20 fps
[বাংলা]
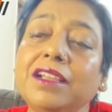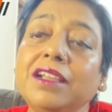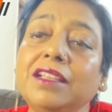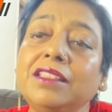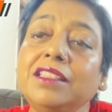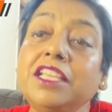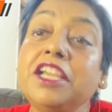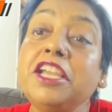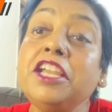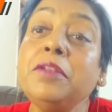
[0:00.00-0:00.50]

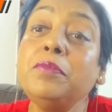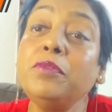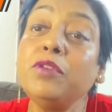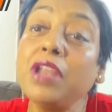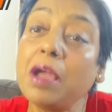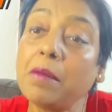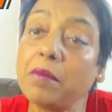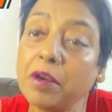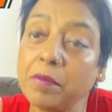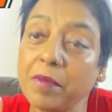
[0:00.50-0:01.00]
দিঘির পুলে
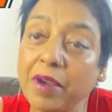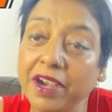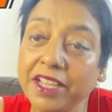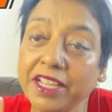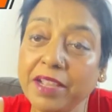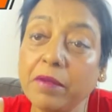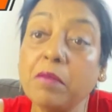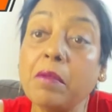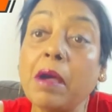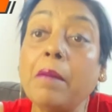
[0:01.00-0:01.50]
আমার বাড়ি
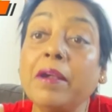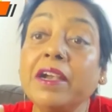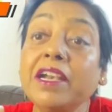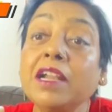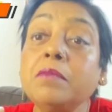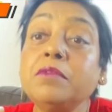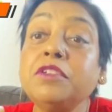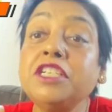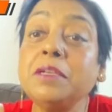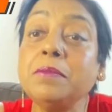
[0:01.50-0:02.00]
আমার বাবার
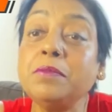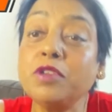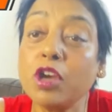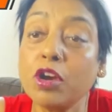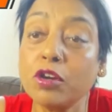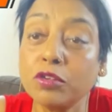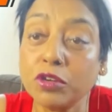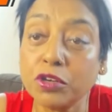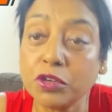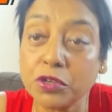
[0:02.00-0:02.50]
নাম শিব
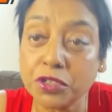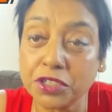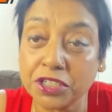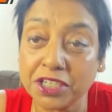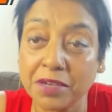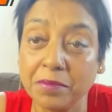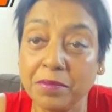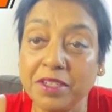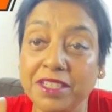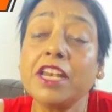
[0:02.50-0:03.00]
শঙ্কর
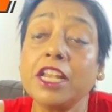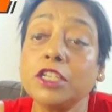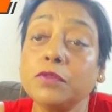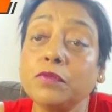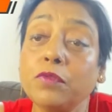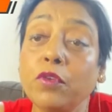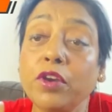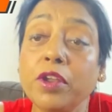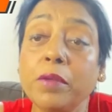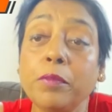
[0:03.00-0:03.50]
গোস্বামী
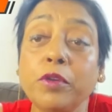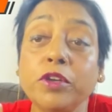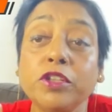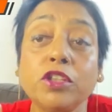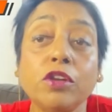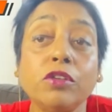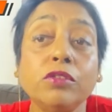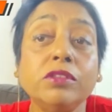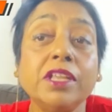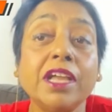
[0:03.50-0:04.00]
ফোরে পড়ি
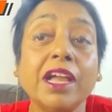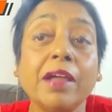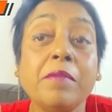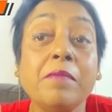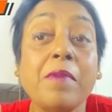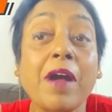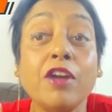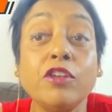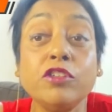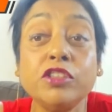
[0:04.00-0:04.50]
তখন থেকে আমি
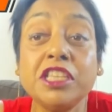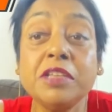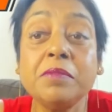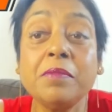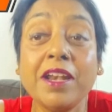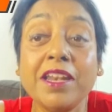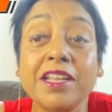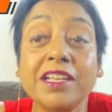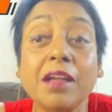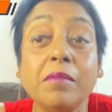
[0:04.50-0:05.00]
ভারতী
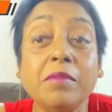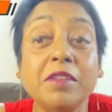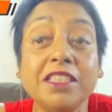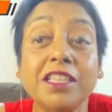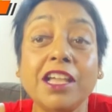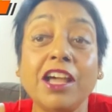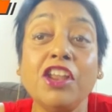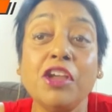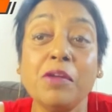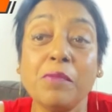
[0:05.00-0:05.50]
বালিকা
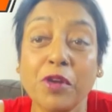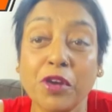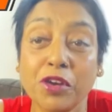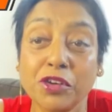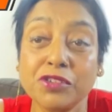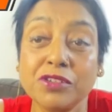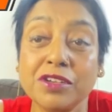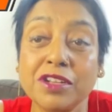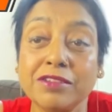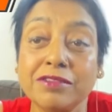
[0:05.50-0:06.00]
বিদ্যালয়ে
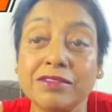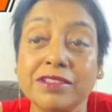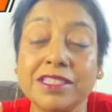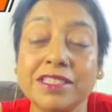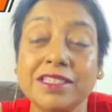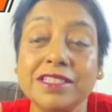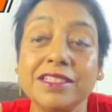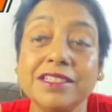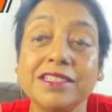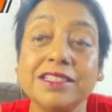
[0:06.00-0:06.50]
পড়াশোনা
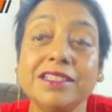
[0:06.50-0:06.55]
করেছি